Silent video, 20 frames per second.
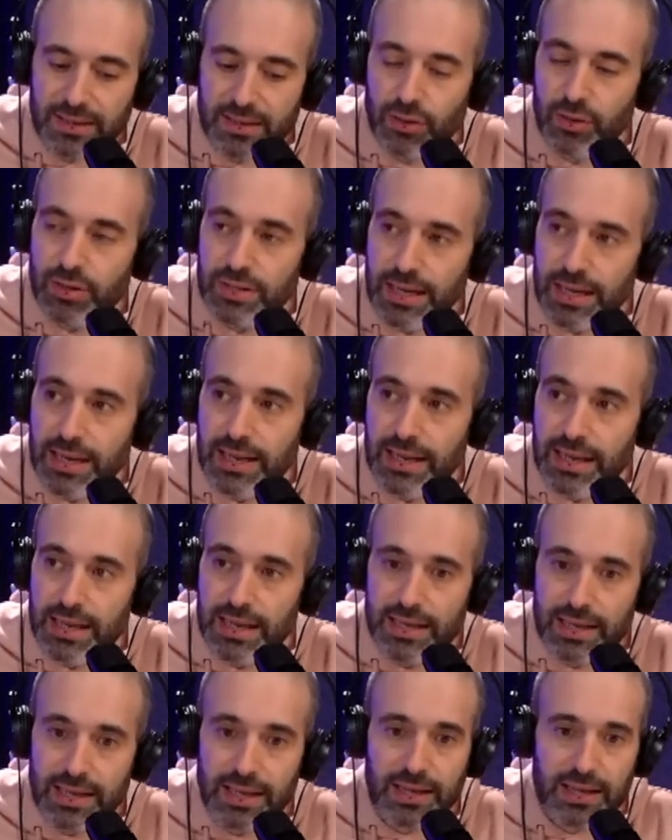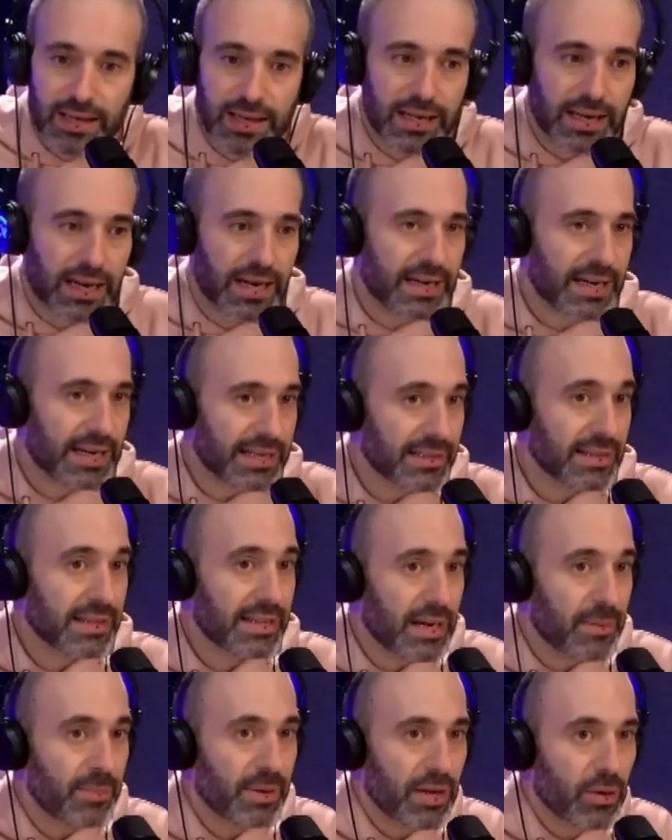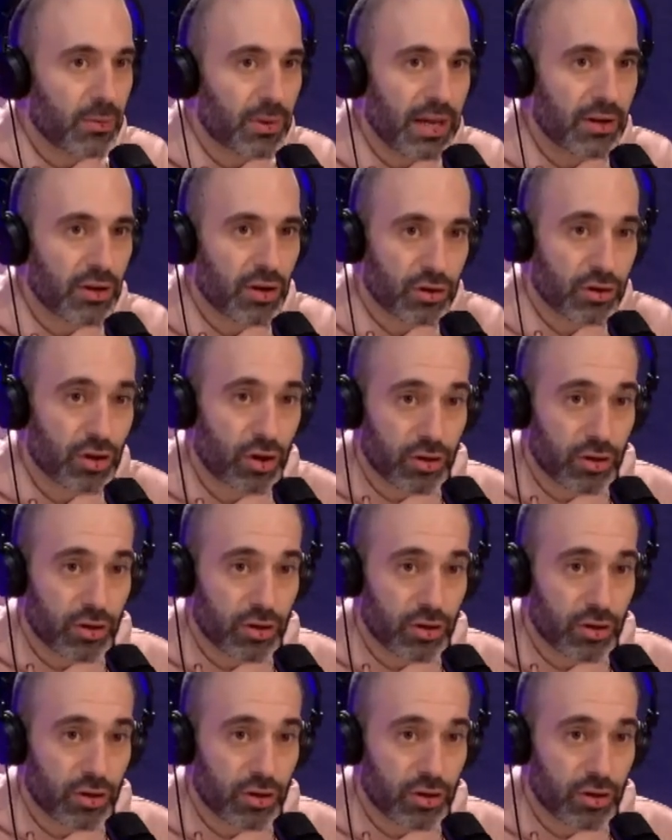¿no? Es verdad, no me acordaba. En el cartel de la película, yo,